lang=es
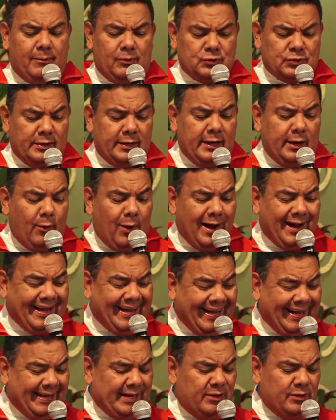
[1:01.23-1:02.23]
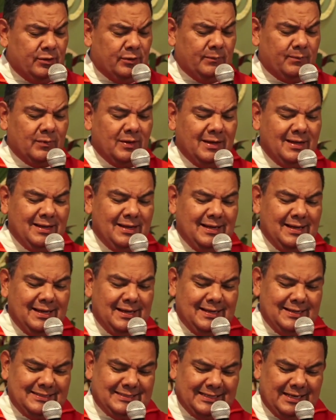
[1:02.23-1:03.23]
en el Evangelio.
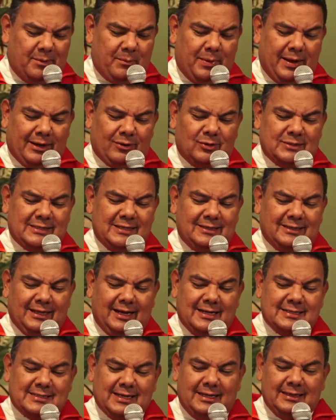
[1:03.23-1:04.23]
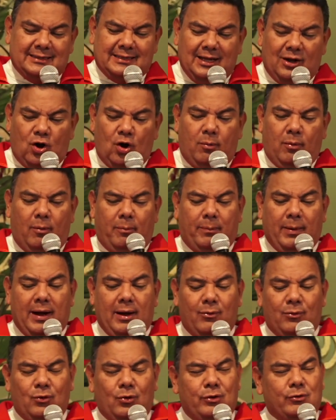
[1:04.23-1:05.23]
Sin embargo, es interesante cómo
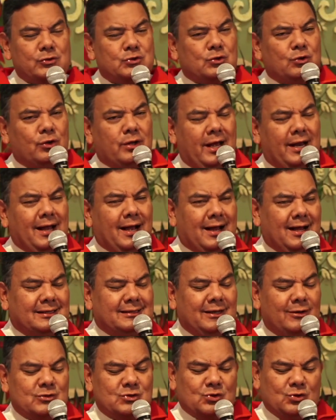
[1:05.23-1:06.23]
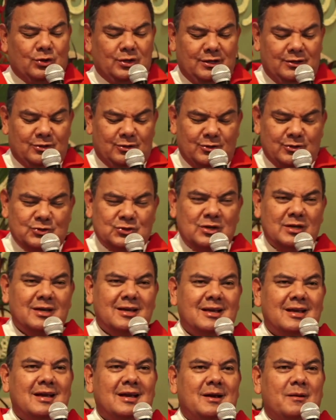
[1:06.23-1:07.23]
Pablo en, los, la carta a los Corintios,
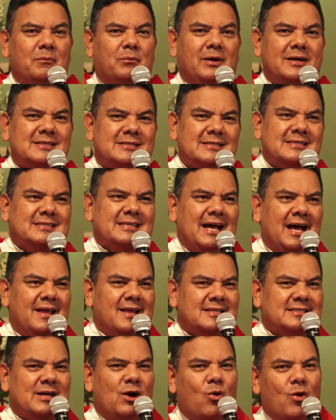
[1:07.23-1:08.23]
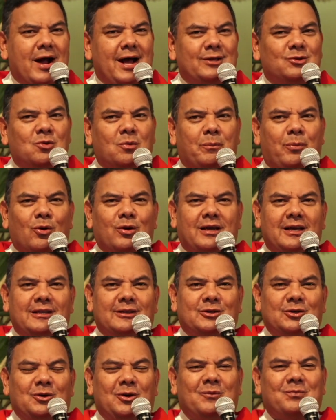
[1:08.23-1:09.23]
pues está desahogando un
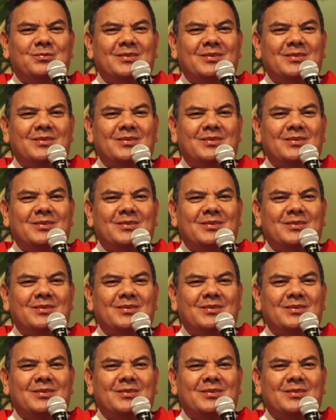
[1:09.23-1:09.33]
poquito.